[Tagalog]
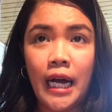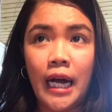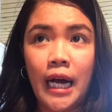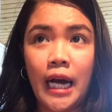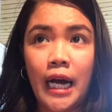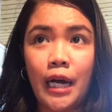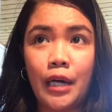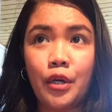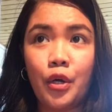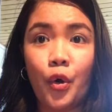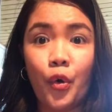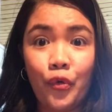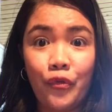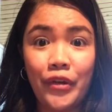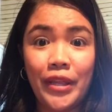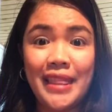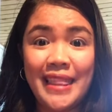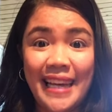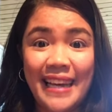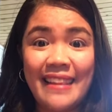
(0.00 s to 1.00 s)
uh, ah,
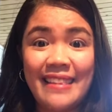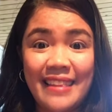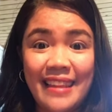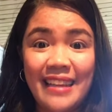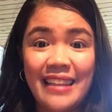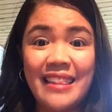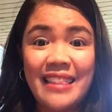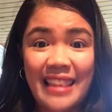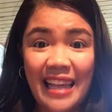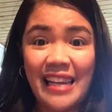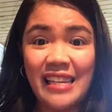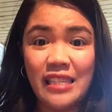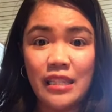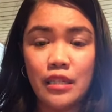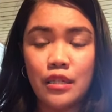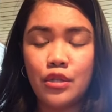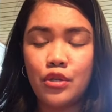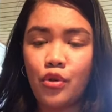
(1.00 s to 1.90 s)
COVID-19 test.